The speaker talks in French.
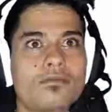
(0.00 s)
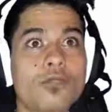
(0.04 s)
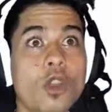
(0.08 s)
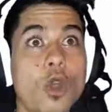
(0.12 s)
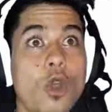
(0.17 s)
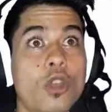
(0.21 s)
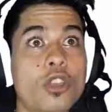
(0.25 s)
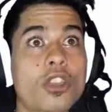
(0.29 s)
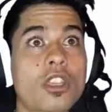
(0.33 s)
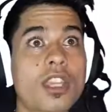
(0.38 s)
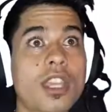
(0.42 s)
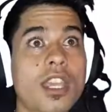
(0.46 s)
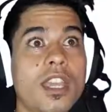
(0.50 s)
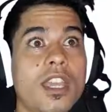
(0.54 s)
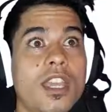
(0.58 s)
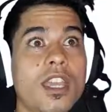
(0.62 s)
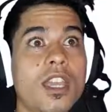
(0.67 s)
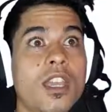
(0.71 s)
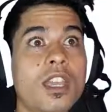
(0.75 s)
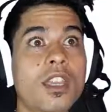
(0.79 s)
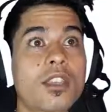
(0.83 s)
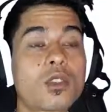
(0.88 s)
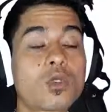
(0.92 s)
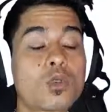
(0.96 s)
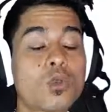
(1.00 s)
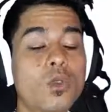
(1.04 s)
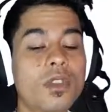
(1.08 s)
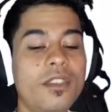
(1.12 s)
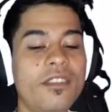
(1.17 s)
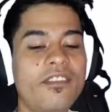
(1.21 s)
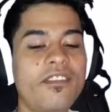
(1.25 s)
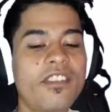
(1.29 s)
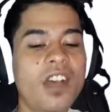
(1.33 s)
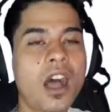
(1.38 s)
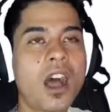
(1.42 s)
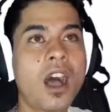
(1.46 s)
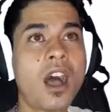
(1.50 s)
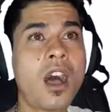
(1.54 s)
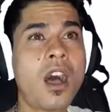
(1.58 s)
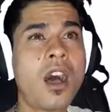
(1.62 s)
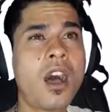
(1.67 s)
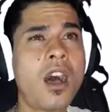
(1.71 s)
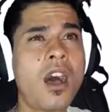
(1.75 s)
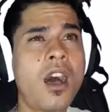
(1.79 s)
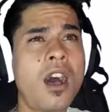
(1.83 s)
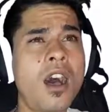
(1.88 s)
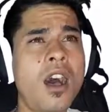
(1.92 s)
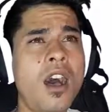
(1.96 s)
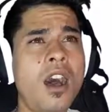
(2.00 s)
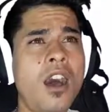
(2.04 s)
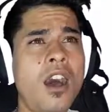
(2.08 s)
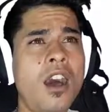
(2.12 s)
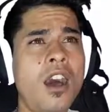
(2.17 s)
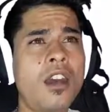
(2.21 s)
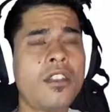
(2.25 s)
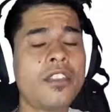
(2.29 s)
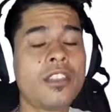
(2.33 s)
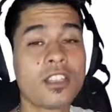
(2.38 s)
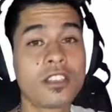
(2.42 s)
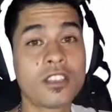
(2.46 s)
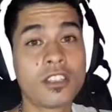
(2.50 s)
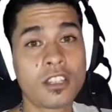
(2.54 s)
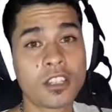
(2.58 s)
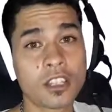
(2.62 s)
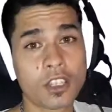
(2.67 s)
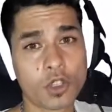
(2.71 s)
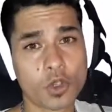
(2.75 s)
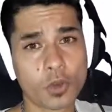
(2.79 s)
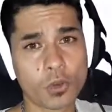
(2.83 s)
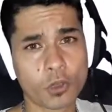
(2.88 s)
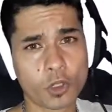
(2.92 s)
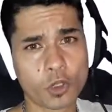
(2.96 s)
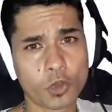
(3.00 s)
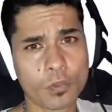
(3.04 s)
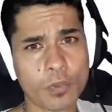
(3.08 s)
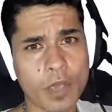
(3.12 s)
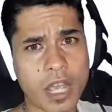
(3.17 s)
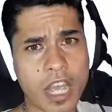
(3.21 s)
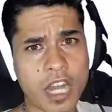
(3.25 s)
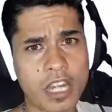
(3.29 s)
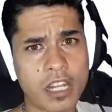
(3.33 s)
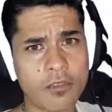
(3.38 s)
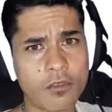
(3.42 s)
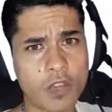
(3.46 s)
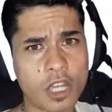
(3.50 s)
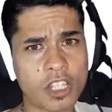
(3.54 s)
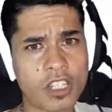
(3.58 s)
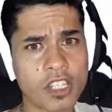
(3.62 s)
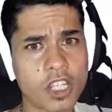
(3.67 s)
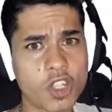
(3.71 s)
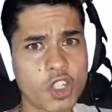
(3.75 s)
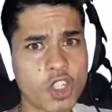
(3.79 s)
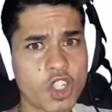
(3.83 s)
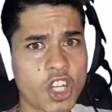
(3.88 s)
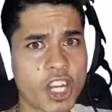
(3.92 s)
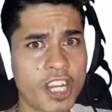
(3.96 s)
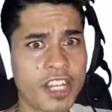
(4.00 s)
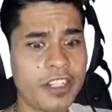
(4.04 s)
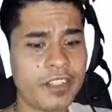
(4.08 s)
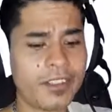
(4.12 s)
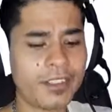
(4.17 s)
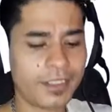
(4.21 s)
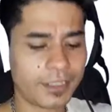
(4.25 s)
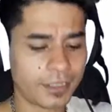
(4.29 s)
Ok, suivant N'hésitez surtout pas à aller voir sa chaîne.